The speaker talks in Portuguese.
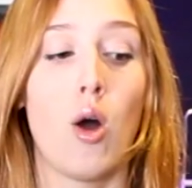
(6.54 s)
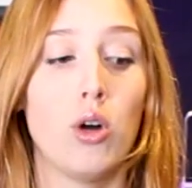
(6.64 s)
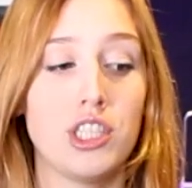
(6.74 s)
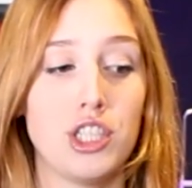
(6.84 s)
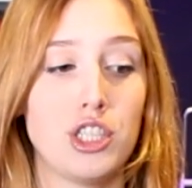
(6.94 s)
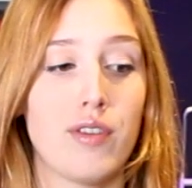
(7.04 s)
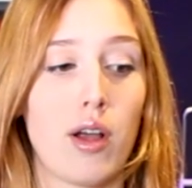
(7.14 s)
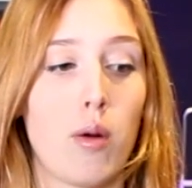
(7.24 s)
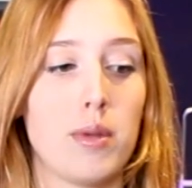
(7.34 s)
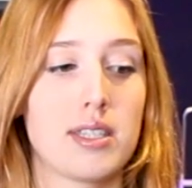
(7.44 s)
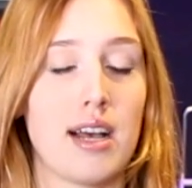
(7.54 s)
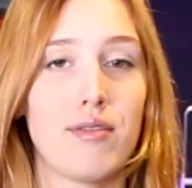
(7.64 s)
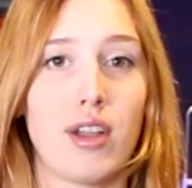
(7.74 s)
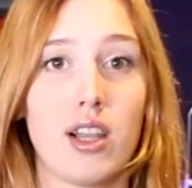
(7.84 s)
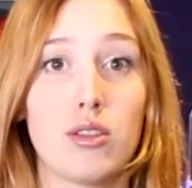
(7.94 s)
Hoje a gente vai
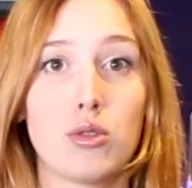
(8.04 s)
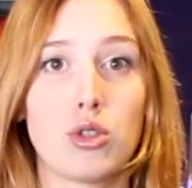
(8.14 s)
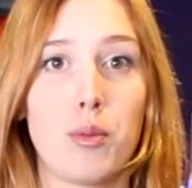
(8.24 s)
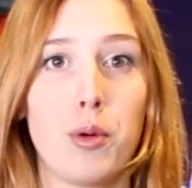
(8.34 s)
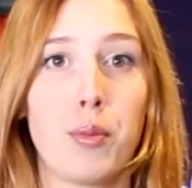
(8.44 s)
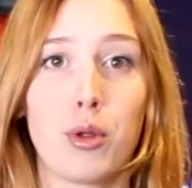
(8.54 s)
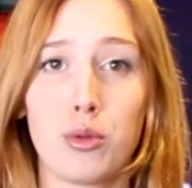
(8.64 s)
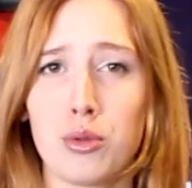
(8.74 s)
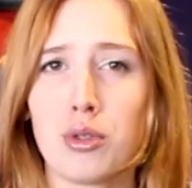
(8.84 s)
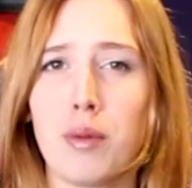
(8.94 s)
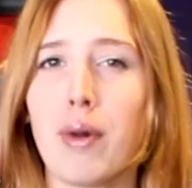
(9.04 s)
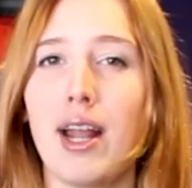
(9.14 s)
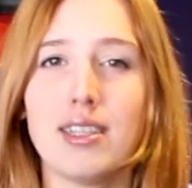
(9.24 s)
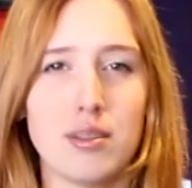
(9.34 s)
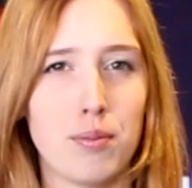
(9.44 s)
começar falando sobre um produto que
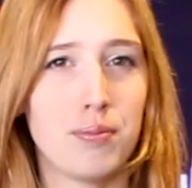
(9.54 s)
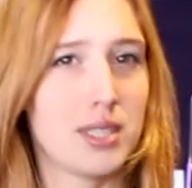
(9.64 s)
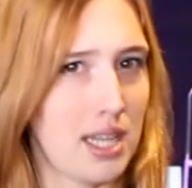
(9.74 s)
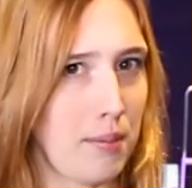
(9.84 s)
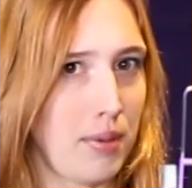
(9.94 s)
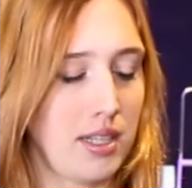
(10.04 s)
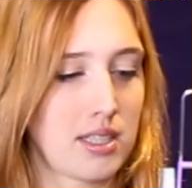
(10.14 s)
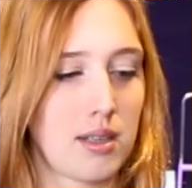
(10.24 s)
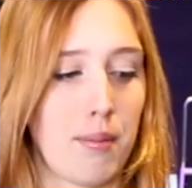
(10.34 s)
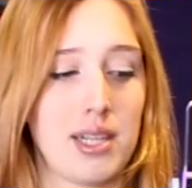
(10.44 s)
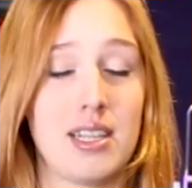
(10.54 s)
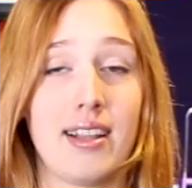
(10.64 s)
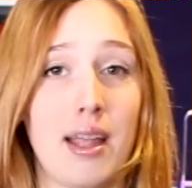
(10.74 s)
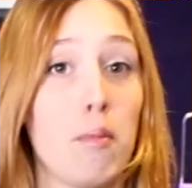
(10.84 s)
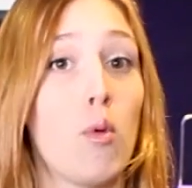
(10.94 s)
parece simples, mas
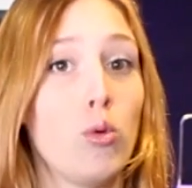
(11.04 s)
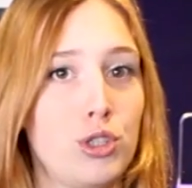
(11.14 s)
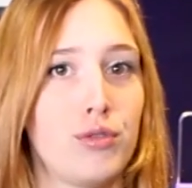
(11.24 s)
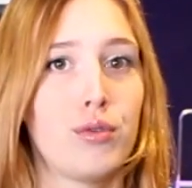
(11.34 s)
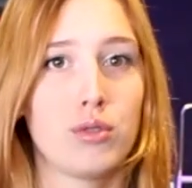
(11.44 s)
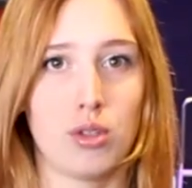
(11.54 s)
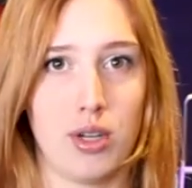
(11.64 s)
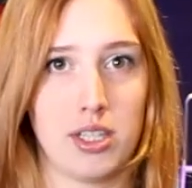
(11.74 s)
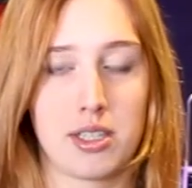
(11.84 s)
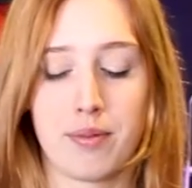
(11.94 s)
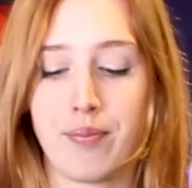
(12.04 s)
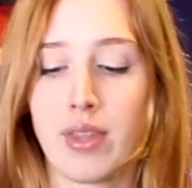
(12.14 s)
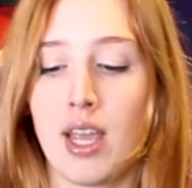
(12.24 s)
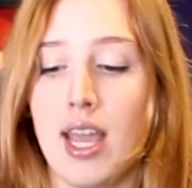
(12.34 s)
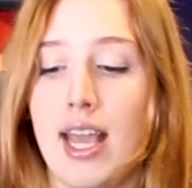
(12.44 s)
ele tem multifunções.
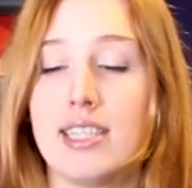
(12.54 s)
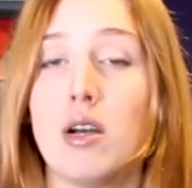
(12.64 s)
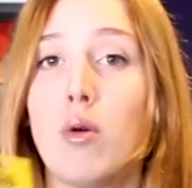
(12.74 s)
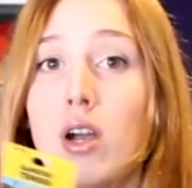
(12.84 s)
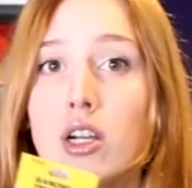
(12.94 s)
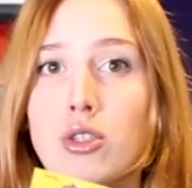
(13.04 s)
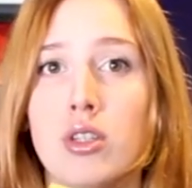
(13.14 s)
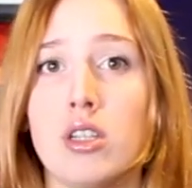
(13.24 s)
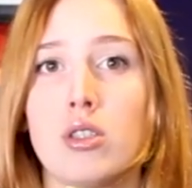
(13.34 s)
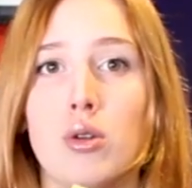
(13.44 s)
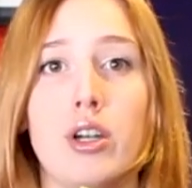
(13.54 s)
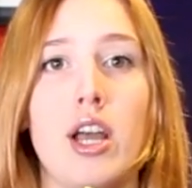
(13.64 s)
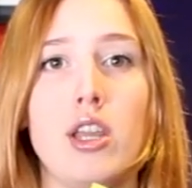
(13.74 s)
Esse é o gancho tensor da